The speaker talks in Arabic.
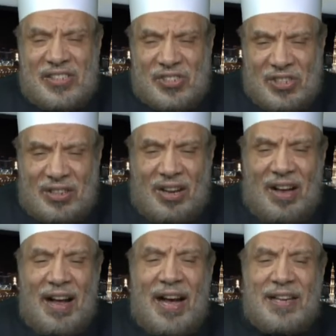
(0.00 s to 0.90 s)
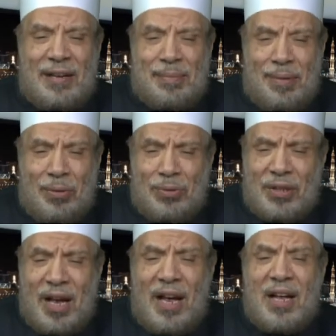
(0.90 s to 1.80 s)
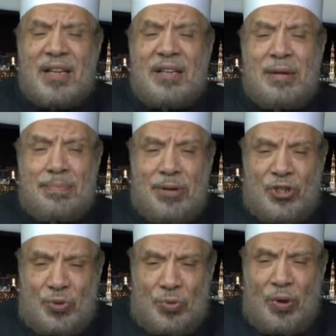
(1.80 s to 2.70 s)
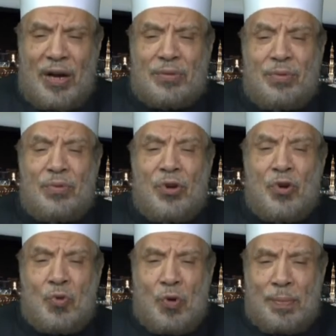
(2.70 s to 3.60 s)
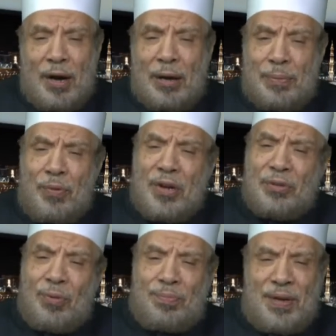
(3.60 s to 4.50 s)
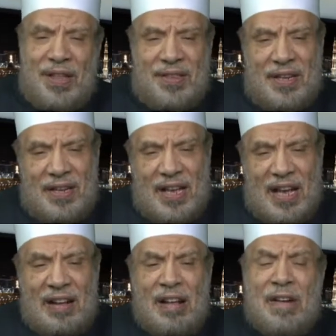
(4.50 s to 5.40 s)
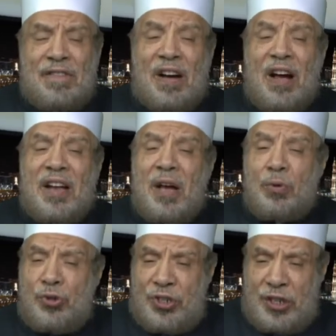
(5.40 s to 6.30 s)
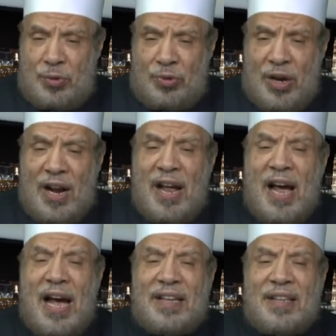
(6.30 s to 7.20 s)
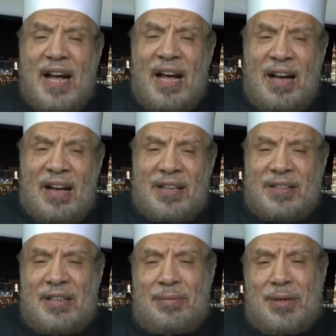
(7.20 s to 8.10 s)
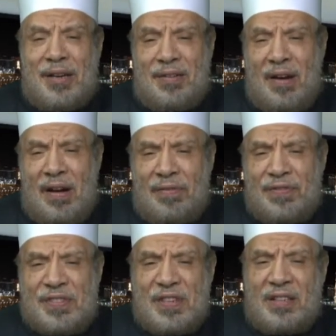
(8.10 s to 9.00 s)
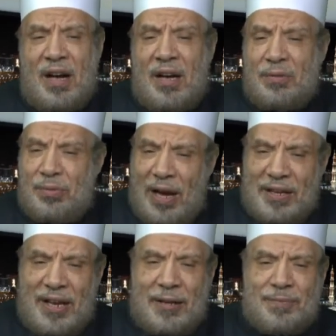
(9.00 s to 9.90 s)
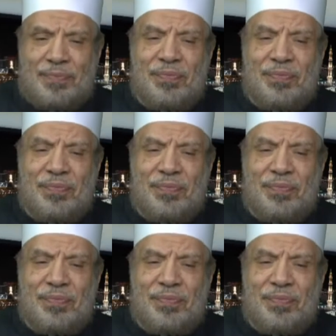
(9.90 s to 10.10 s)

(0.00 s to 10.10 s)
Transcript: الصدقة عن الموتى مشروعة ومقبولة بإذن الله فقال أشهدك أن حائط المخراف صدقة عنها